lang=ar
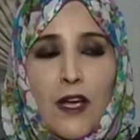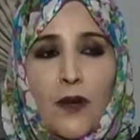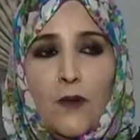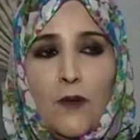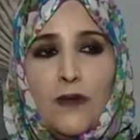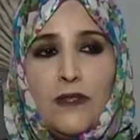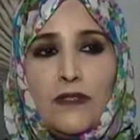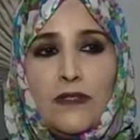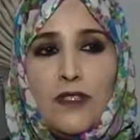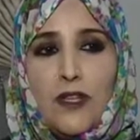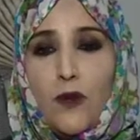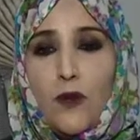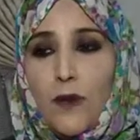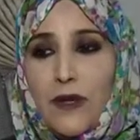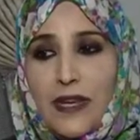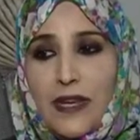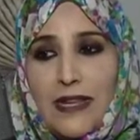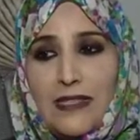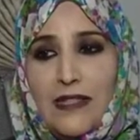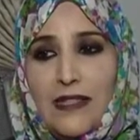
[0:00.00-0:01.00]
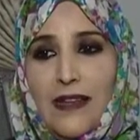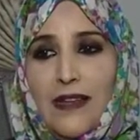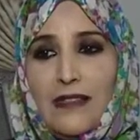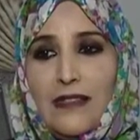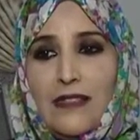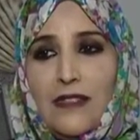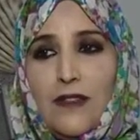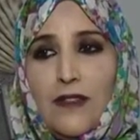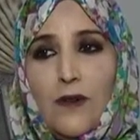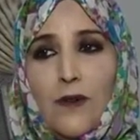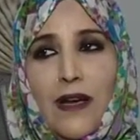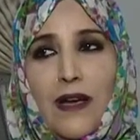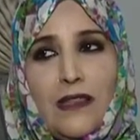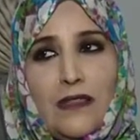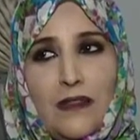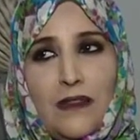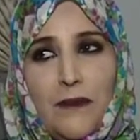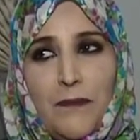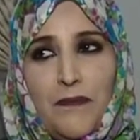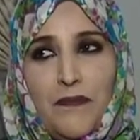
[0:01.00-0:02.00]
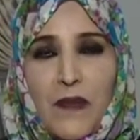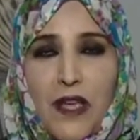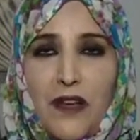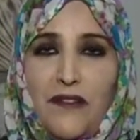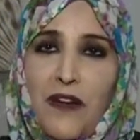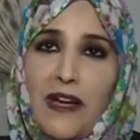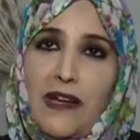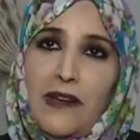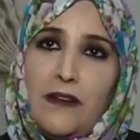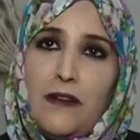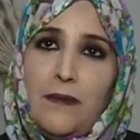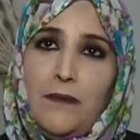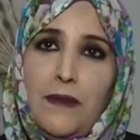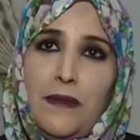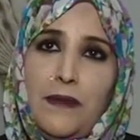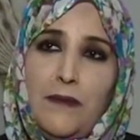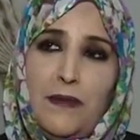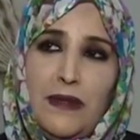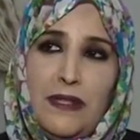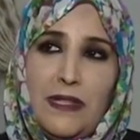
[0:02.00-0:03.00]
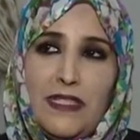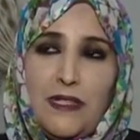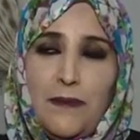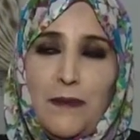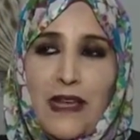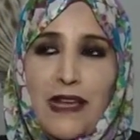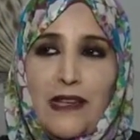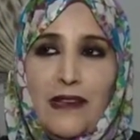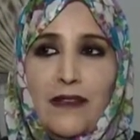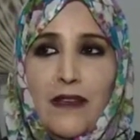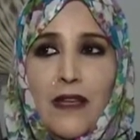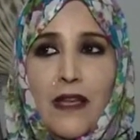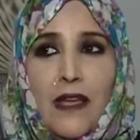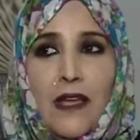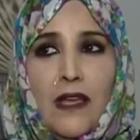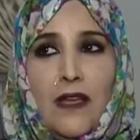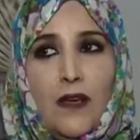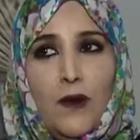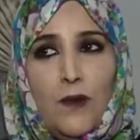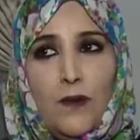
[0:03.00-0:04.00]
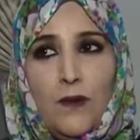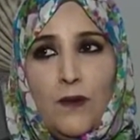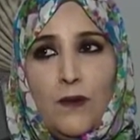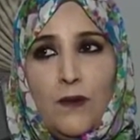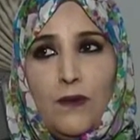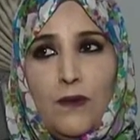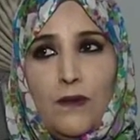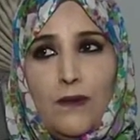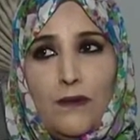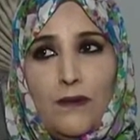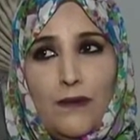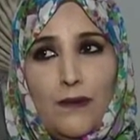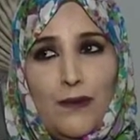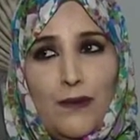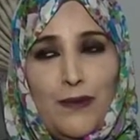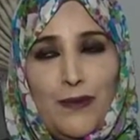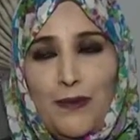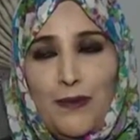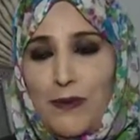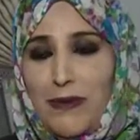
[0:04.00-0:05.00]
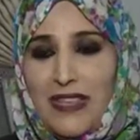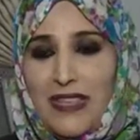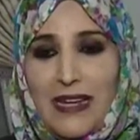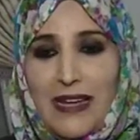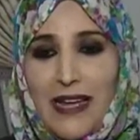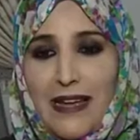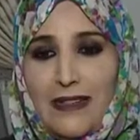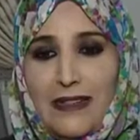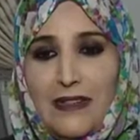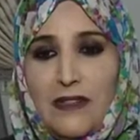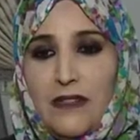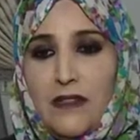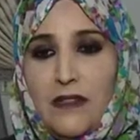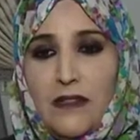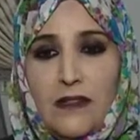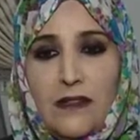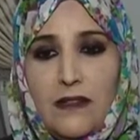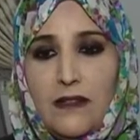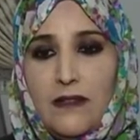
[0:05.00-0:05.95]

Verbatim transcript: والتكوينات العديدة وهذا فخر بالنسبة لي ومثلا يعني